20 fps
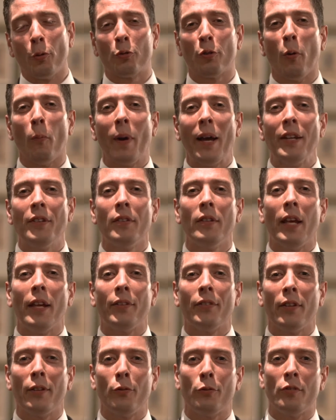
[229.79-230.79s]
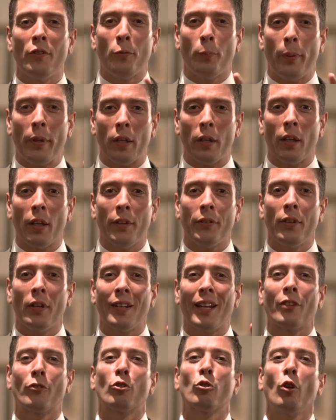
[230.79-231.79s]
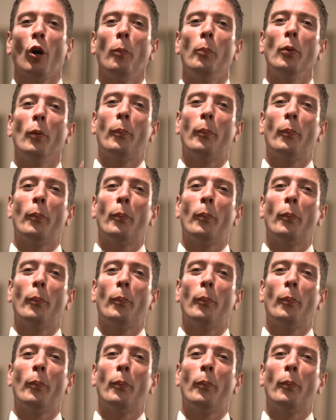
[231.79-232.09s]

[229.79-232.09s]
São mais de 10 anos de experiência nas top